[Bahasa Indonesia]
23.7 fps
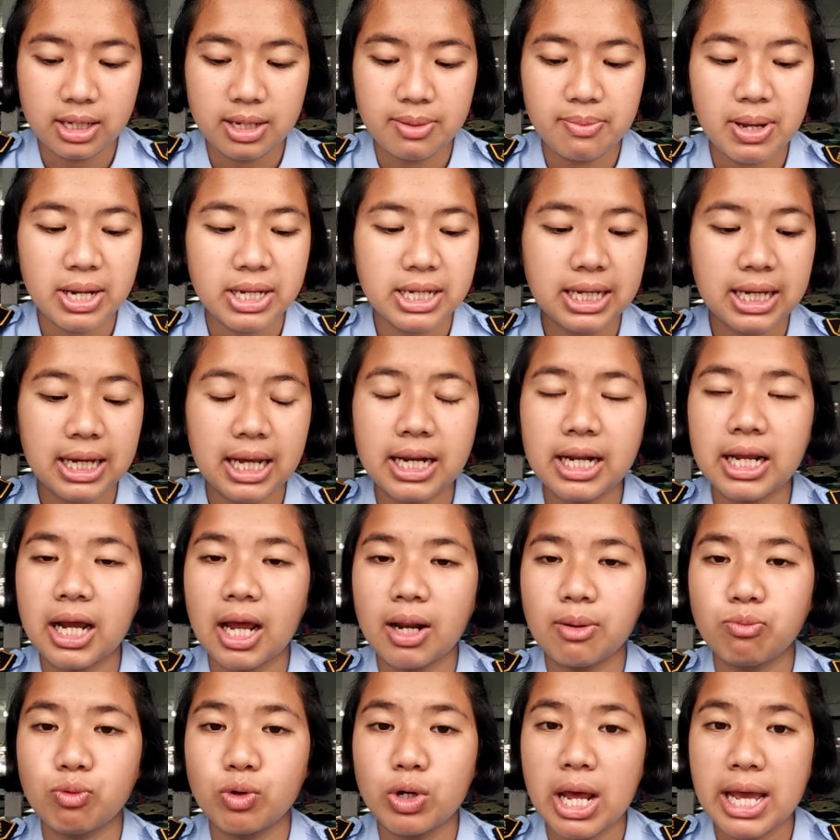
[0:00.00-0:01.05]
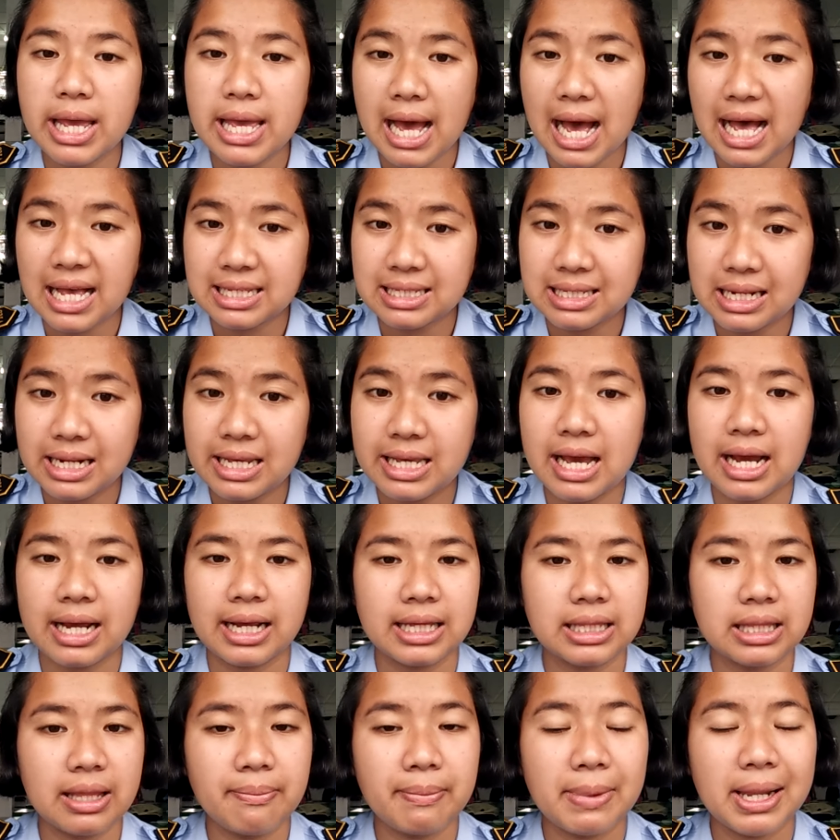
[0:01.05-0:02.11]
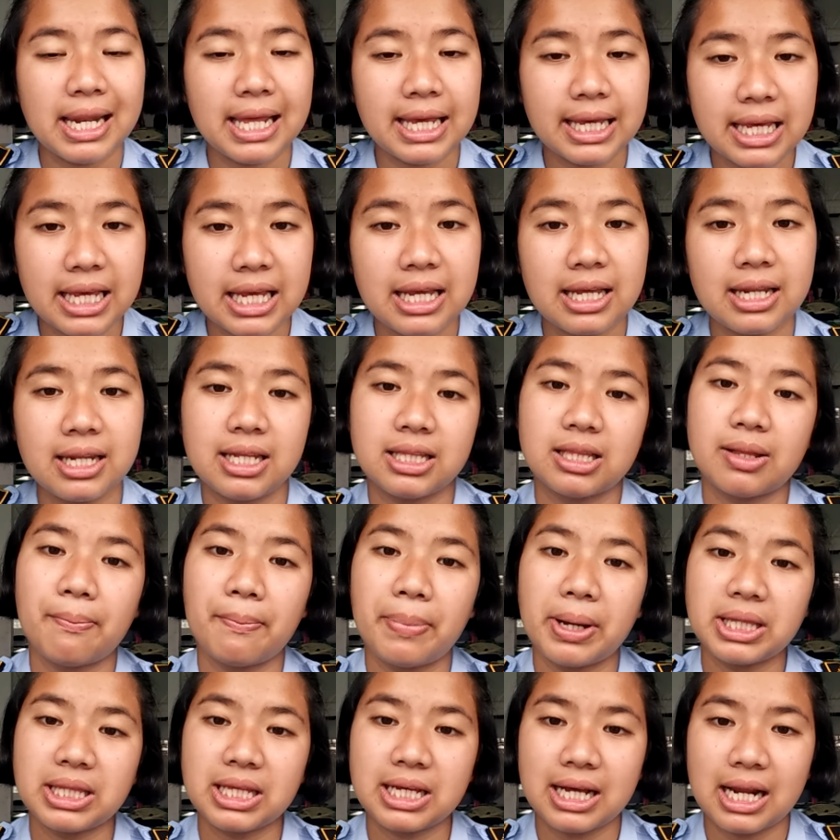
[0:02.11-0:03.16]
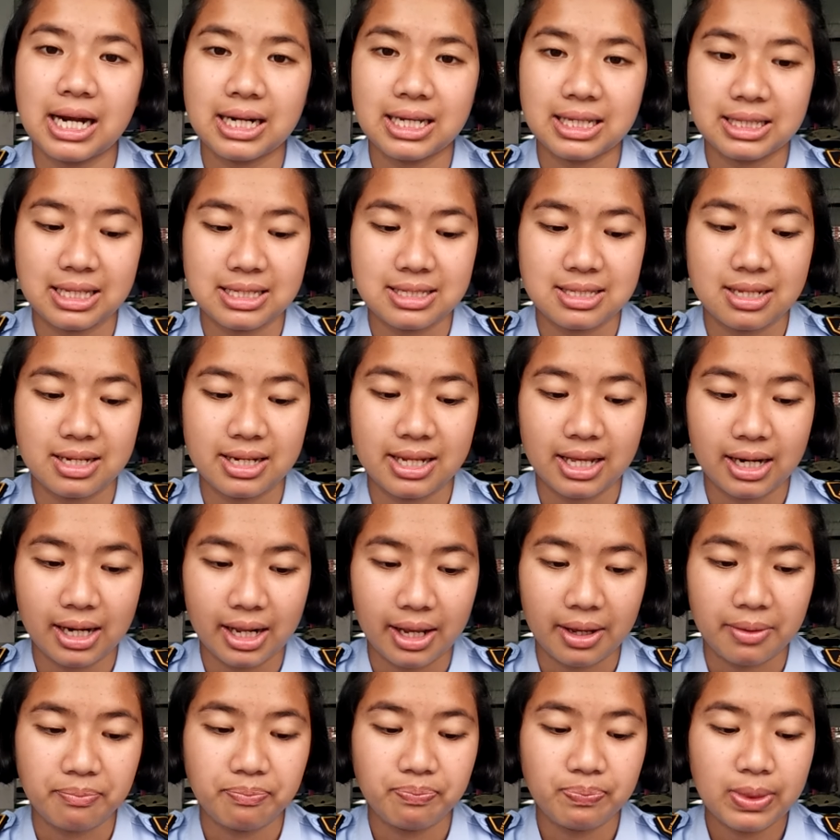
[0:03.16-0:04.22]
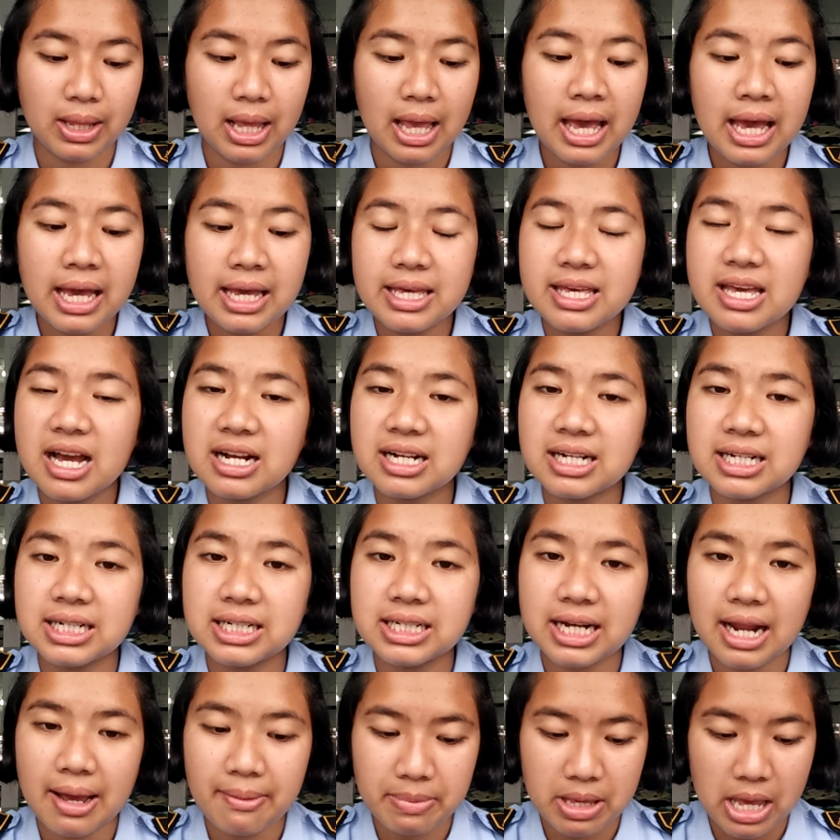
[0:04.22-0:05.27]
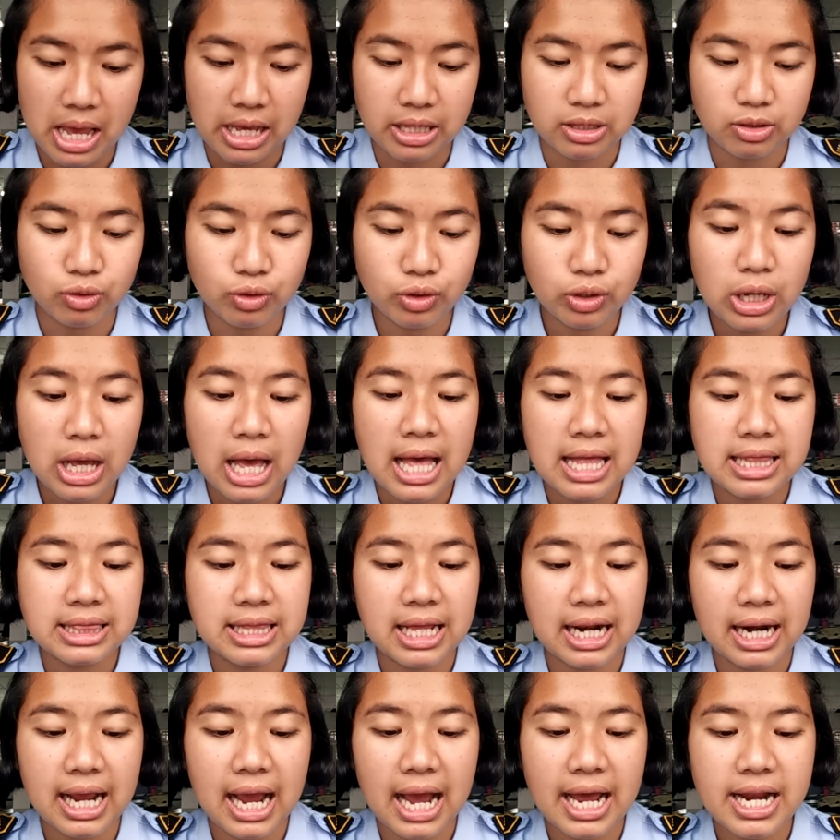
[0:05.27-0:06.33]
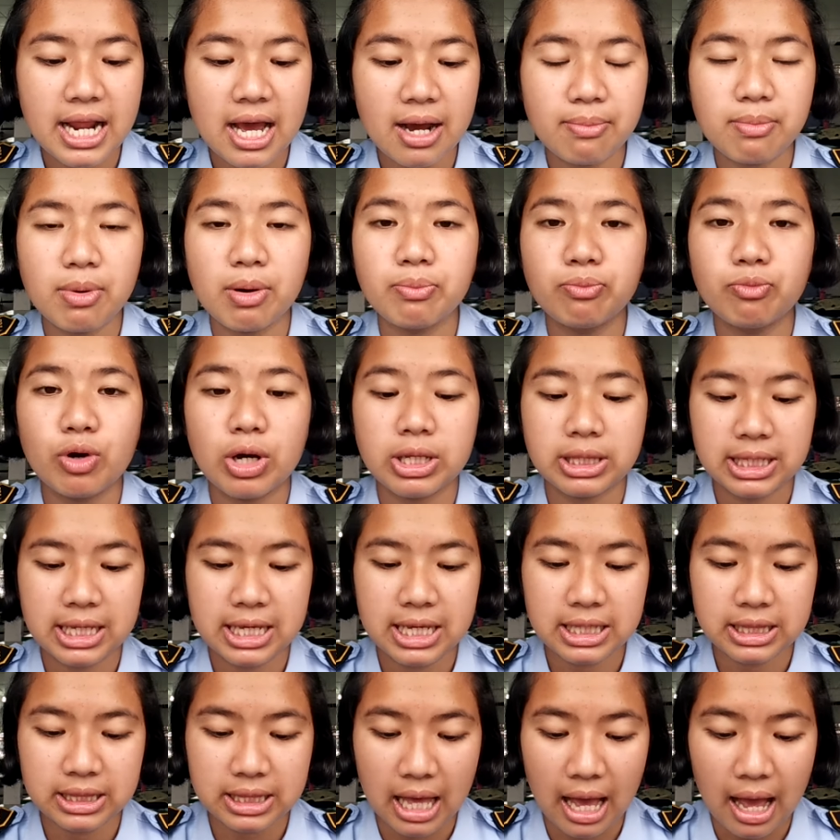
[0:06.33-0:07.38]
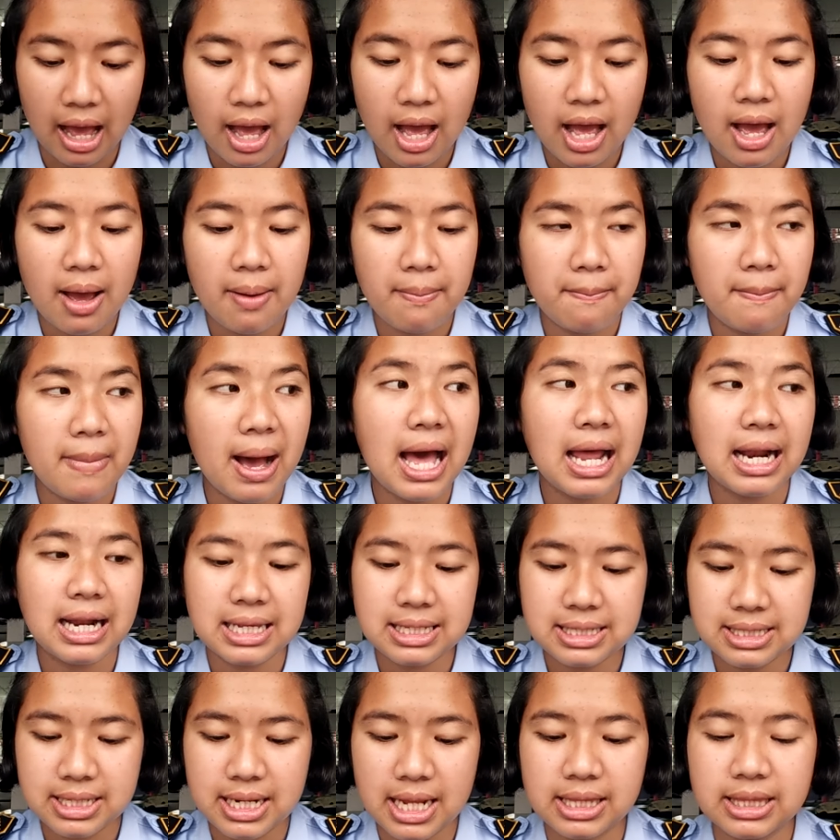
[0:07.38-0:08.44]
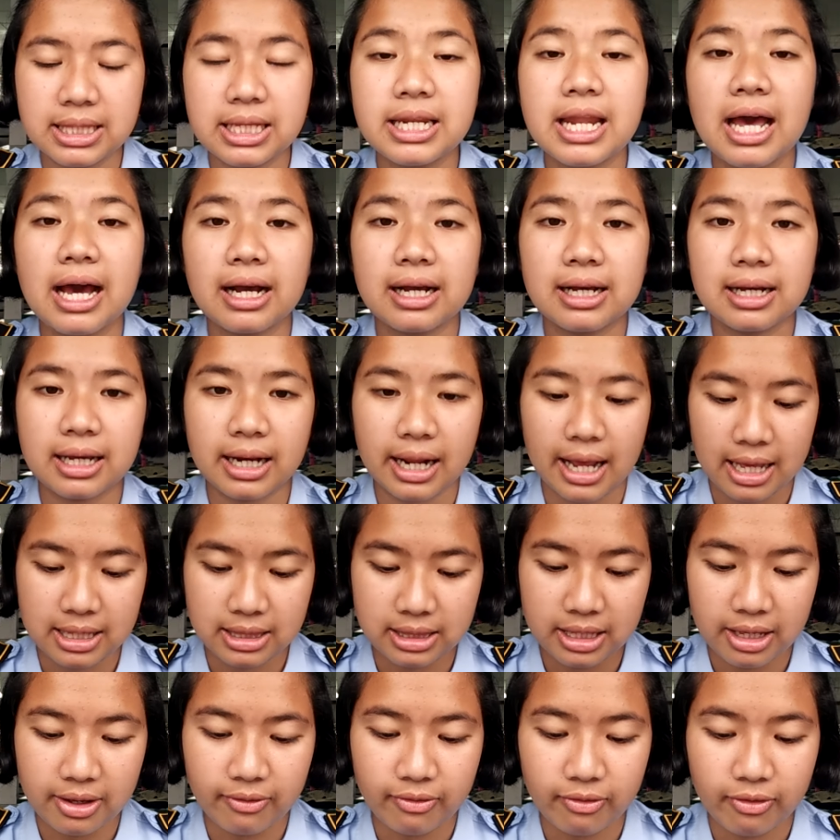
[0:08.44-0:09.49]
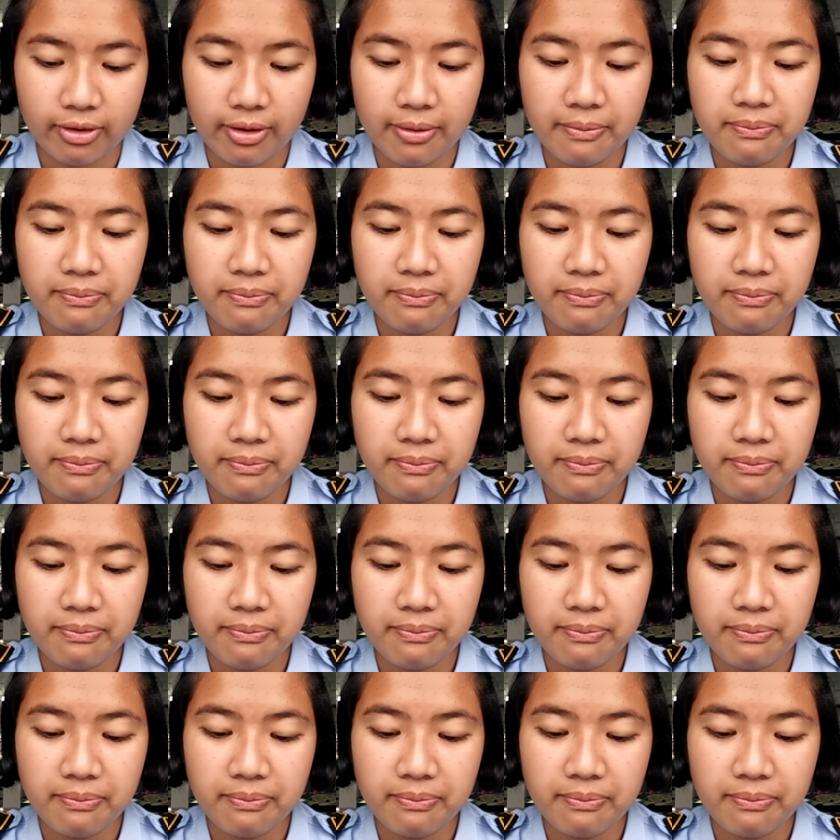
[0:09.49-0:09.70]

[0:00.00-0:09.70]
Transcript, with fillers: dibandingkan dengan budaya asli yang kita miliki di tempat tinggal kita sendiri. Yang keenam yaitu terkadang membuat kita malas dan tidak kreatif.